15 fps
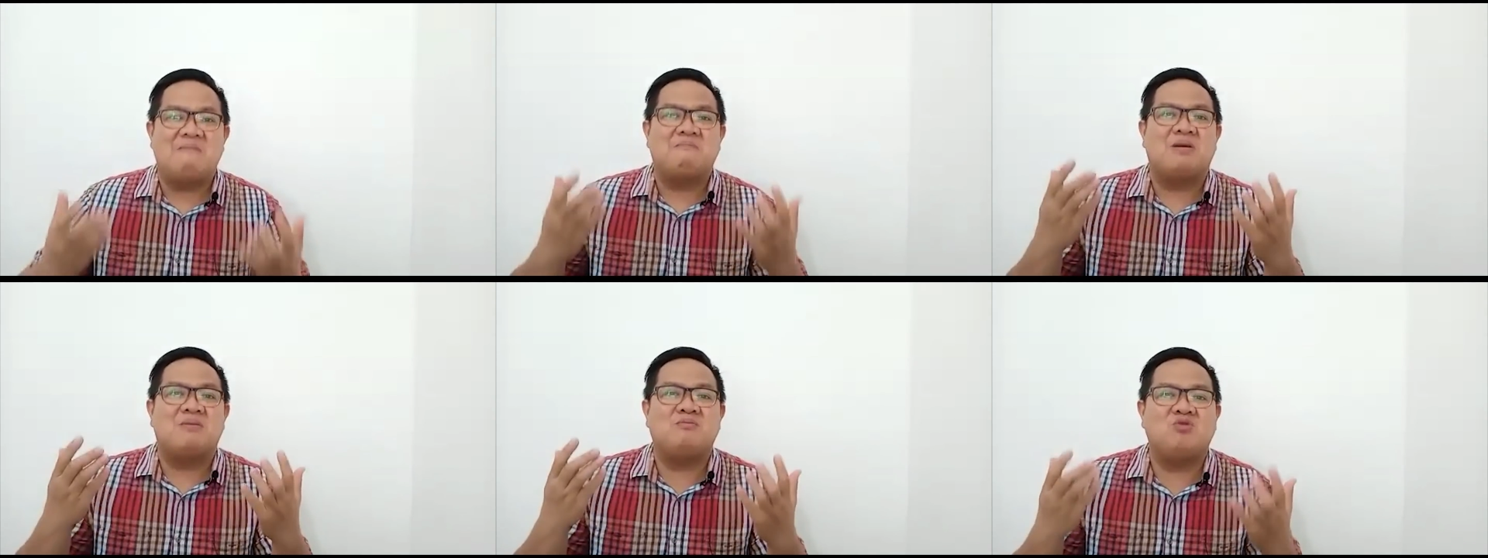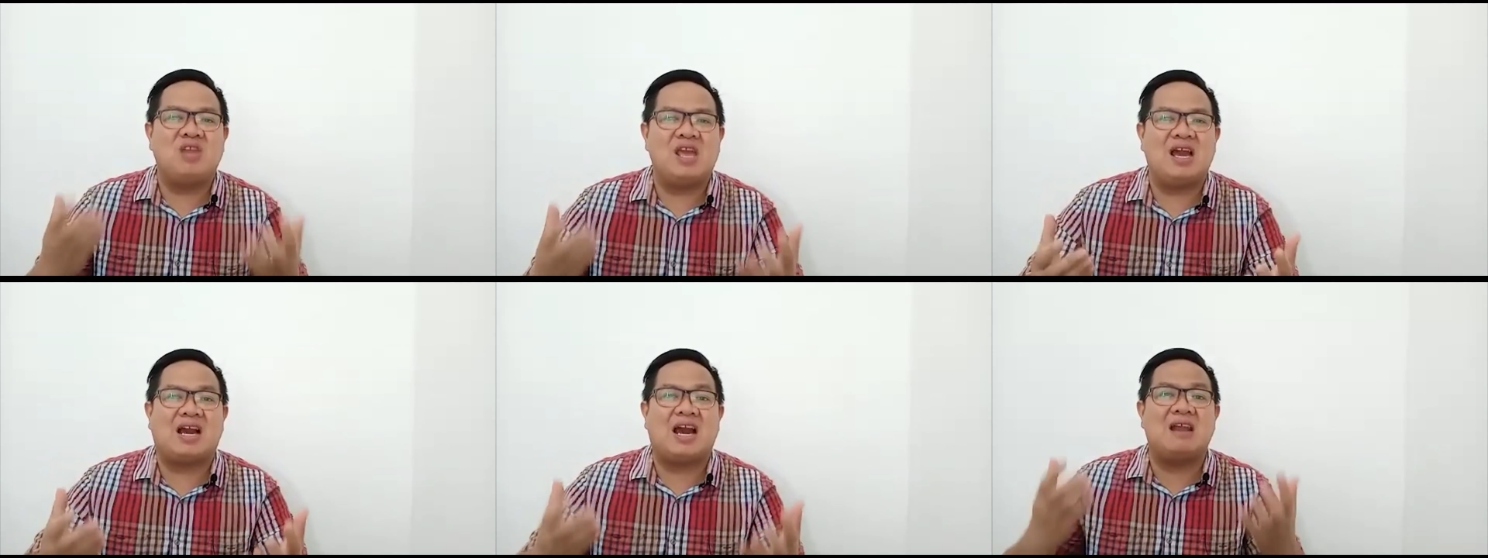
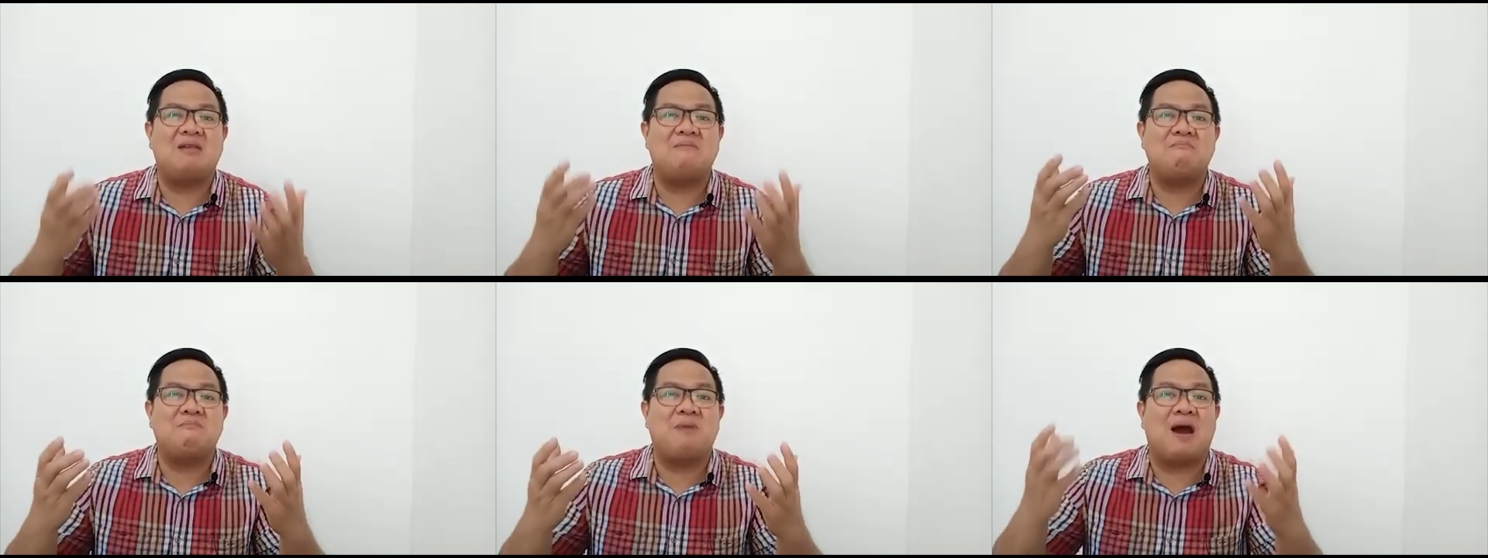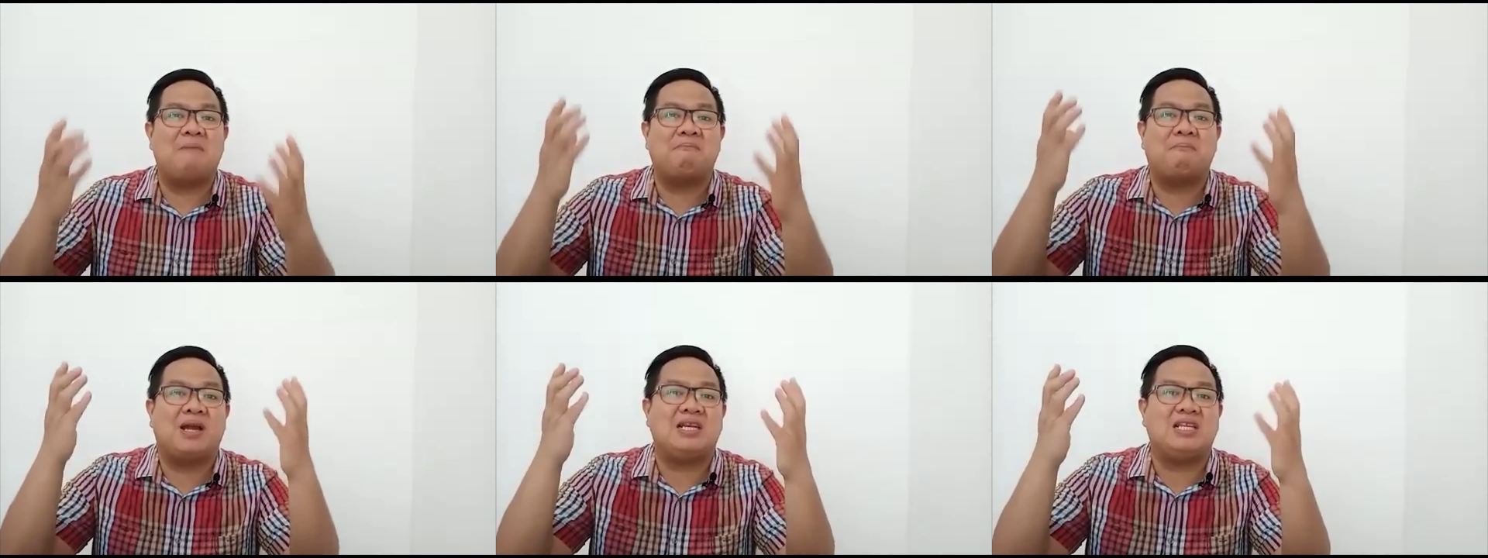memuliakan
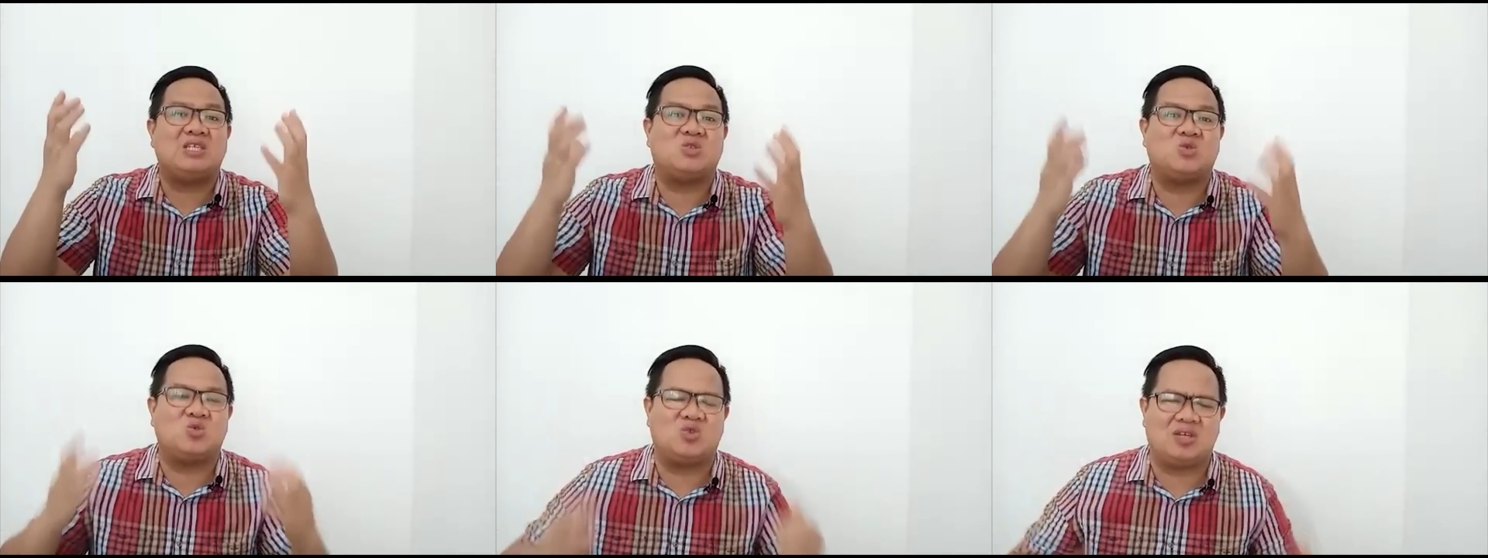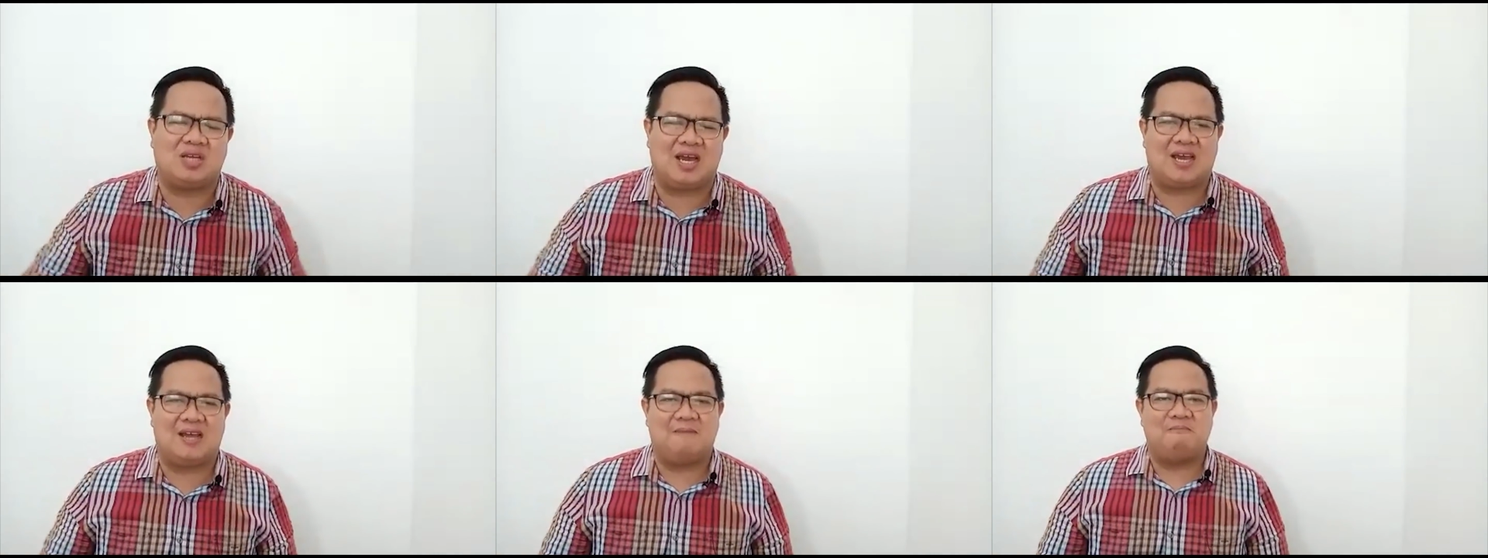Bapa di surga.